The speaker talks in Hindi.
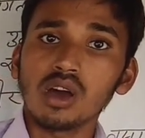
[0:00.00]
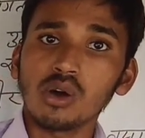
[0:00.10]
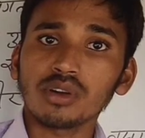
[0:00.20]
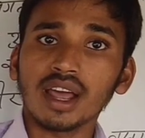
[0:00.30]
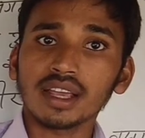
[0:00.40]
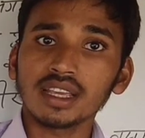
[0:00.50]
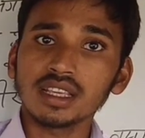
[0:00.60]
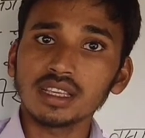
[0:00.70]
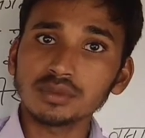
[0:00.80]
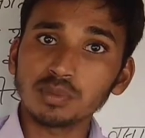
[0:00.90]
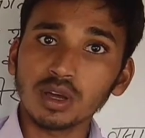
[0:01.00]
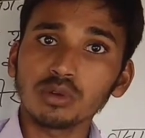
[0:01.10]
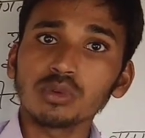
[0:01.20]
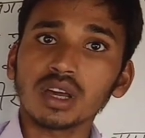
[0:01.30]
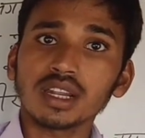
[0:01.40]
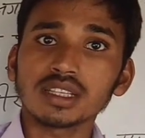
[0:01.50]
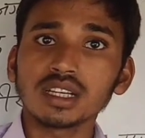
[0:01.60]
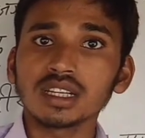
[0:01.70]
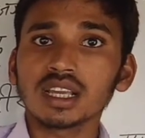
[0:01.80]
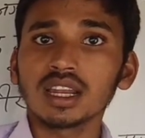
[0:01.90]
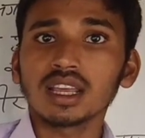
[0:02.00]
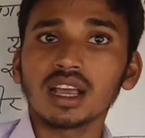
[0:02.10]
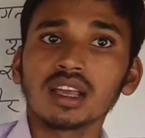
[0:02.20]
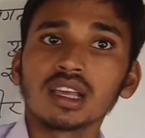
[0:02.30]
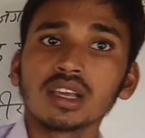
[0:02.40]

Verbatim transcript: और आगे इस पहलुओं का रिजल्ट निकलेगा